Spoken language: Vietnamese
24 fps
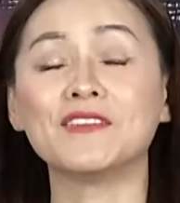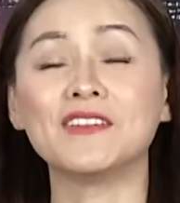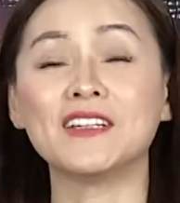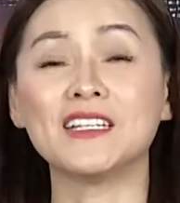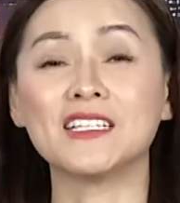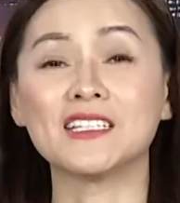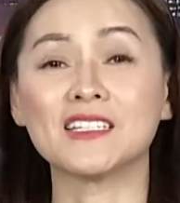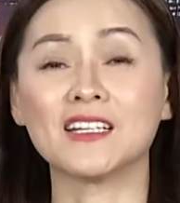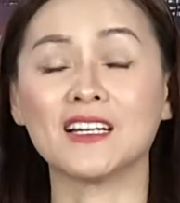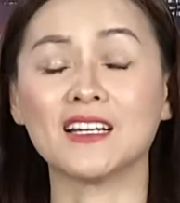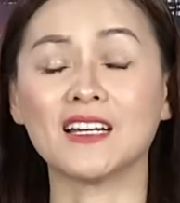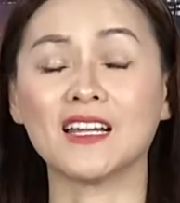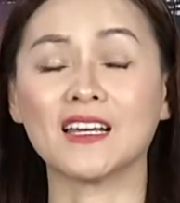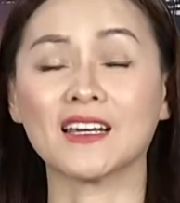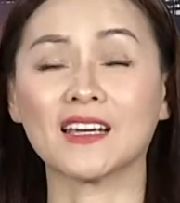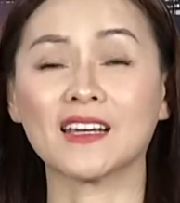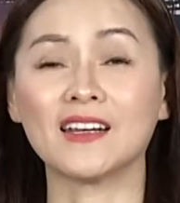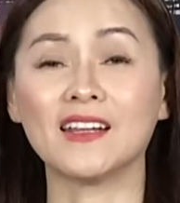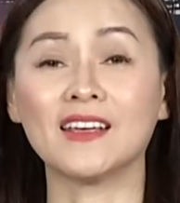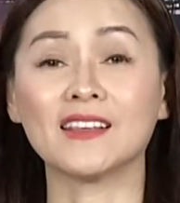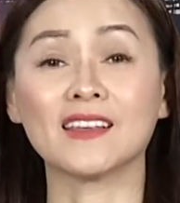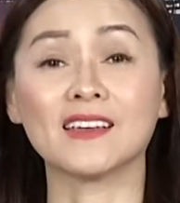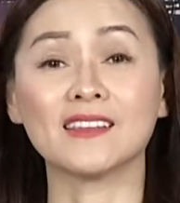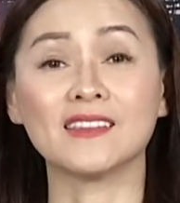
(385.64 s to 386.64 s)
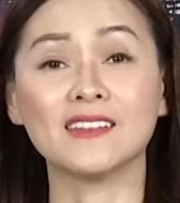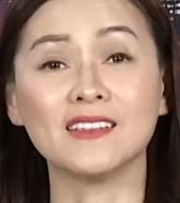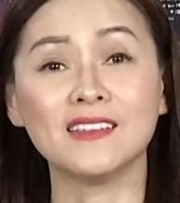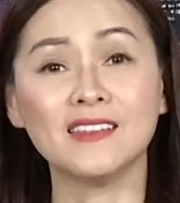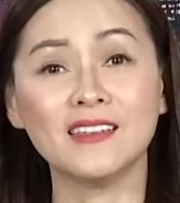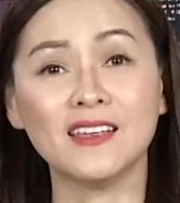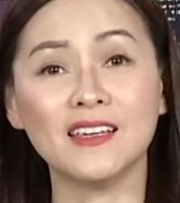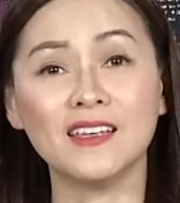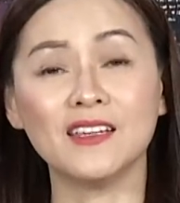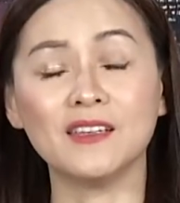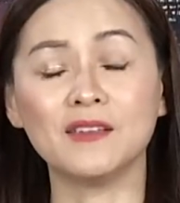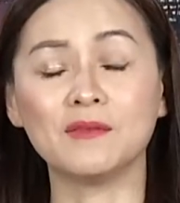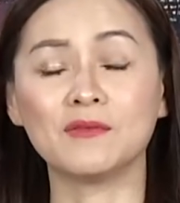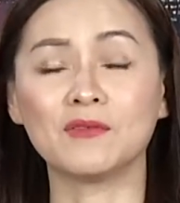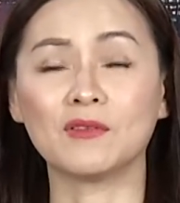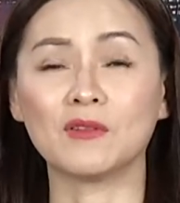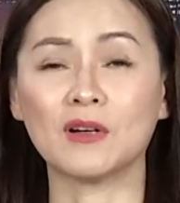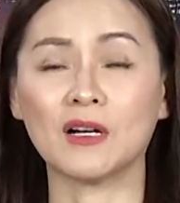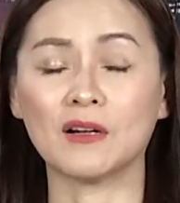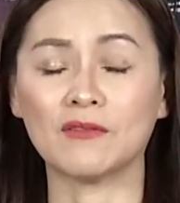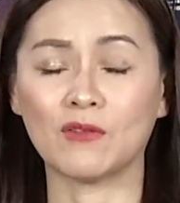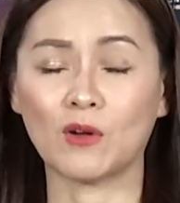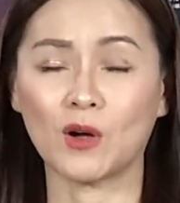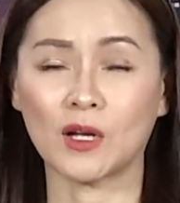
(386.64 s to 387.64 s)
vị trở lại cái đề tài thứ nhì
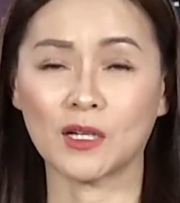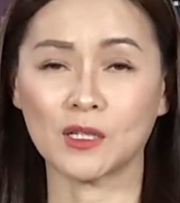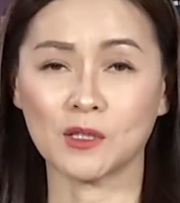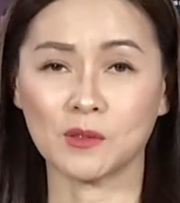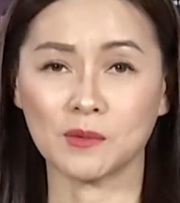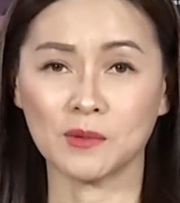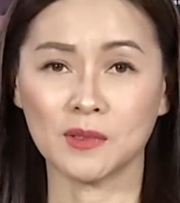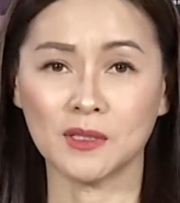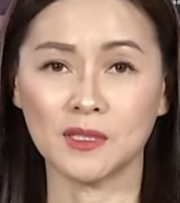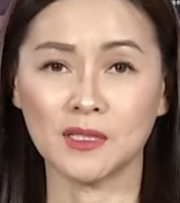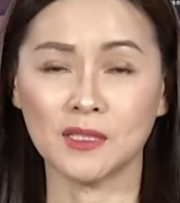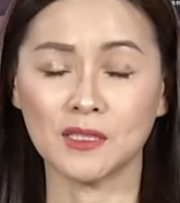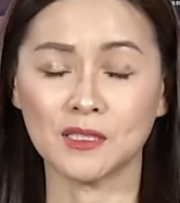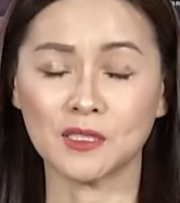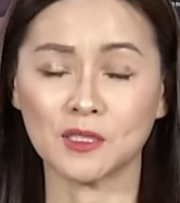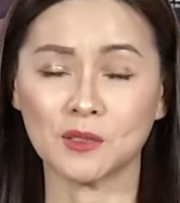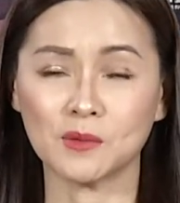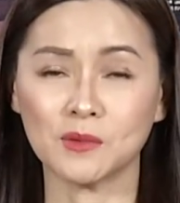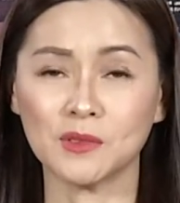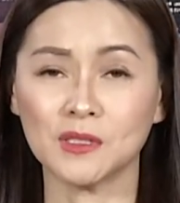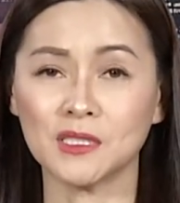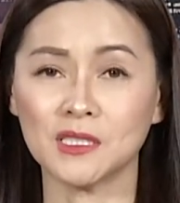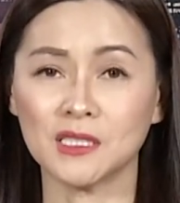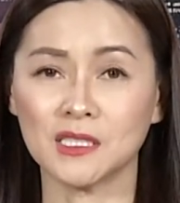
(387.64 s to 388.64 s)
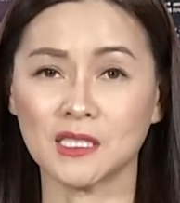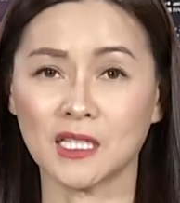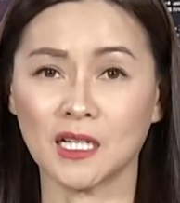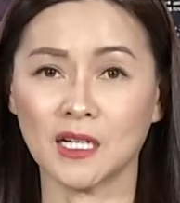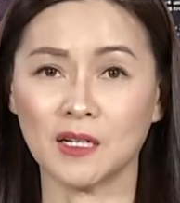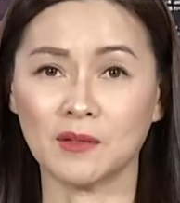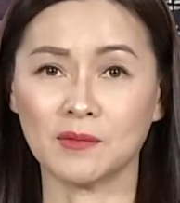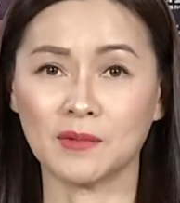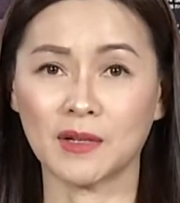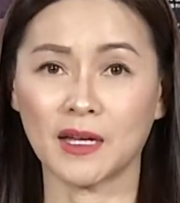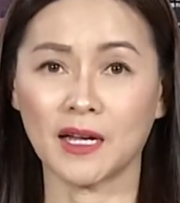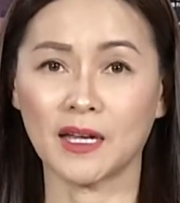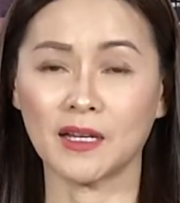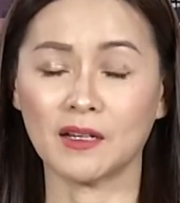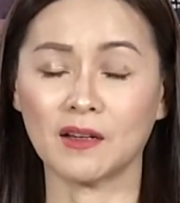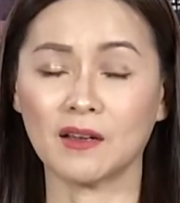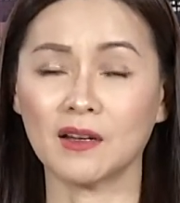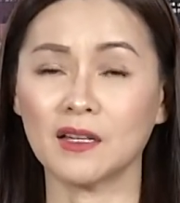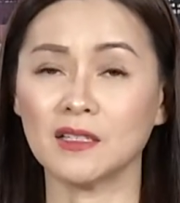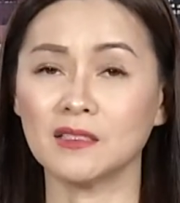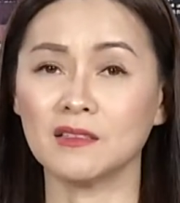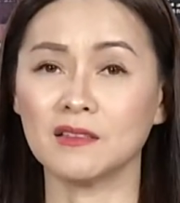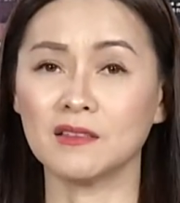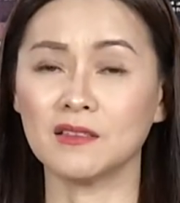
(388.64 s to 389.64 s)
và quan trọng hơn trong chương trình ngày hôm nay đó
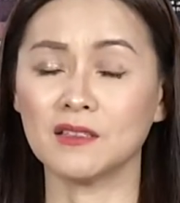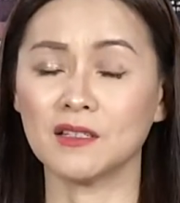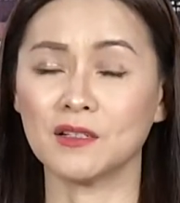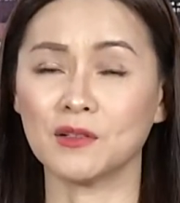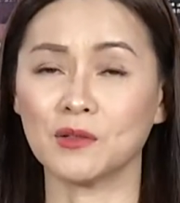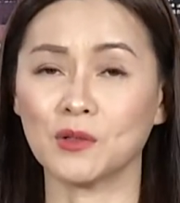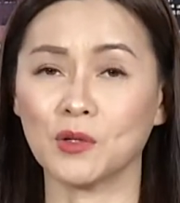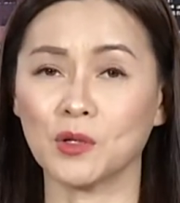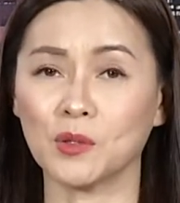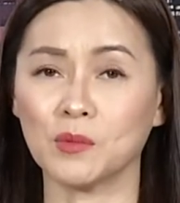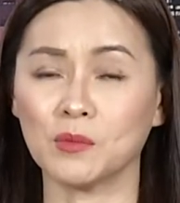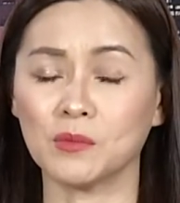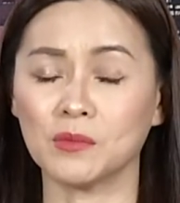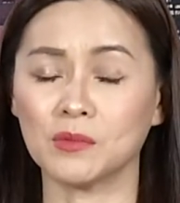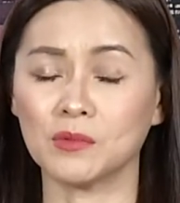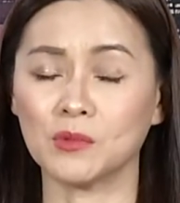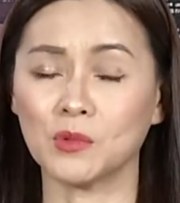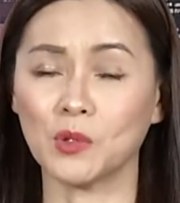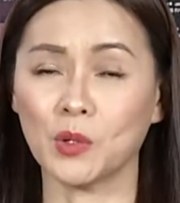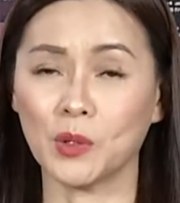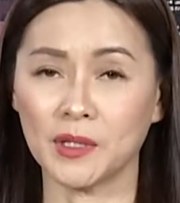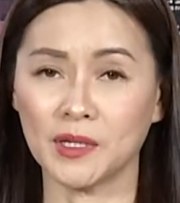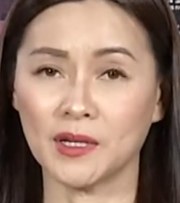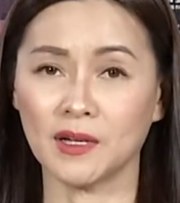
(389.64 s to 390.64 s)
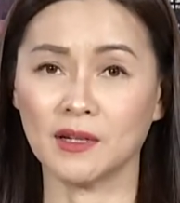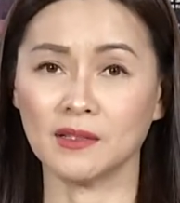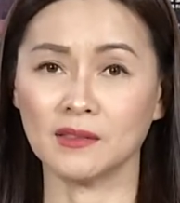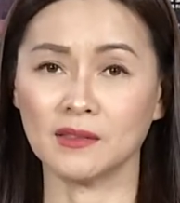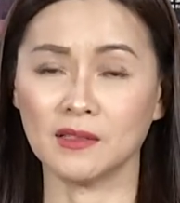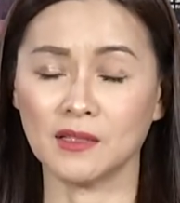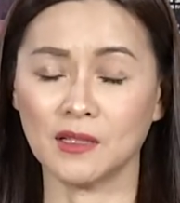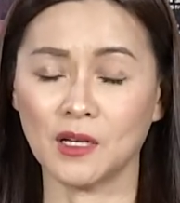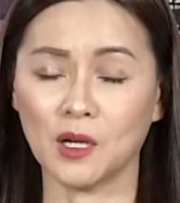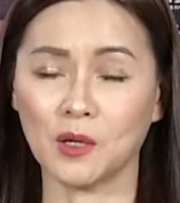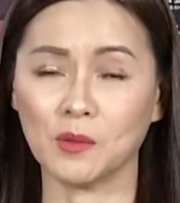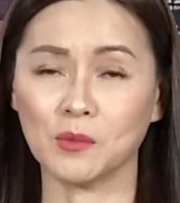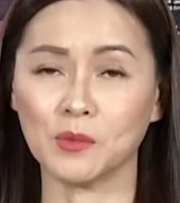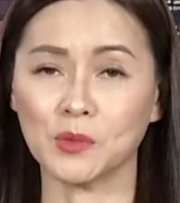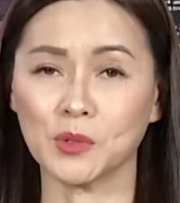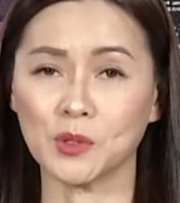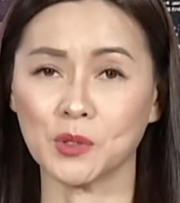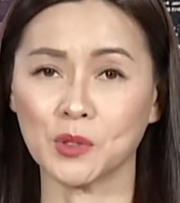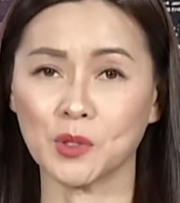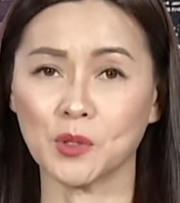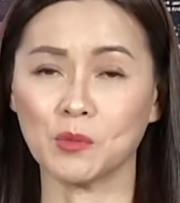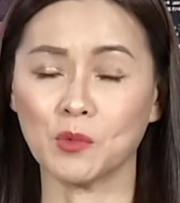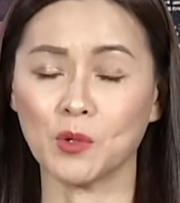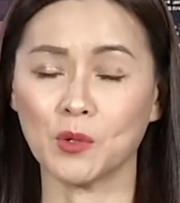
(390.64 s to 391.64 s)
là chương trình đồi đòi nợ tự động
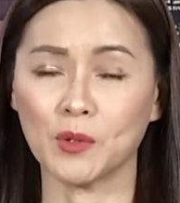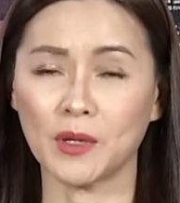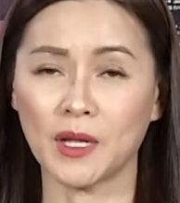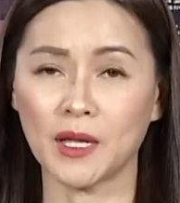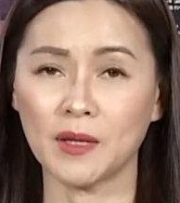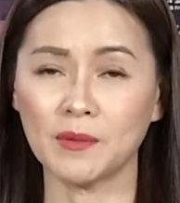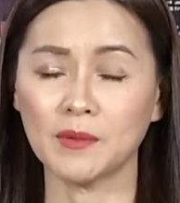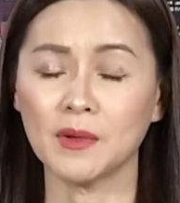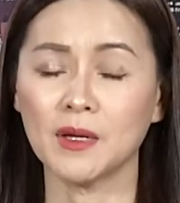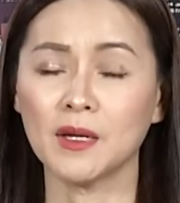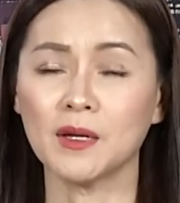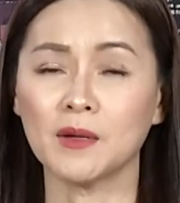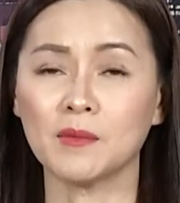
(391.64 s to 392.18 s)
robodep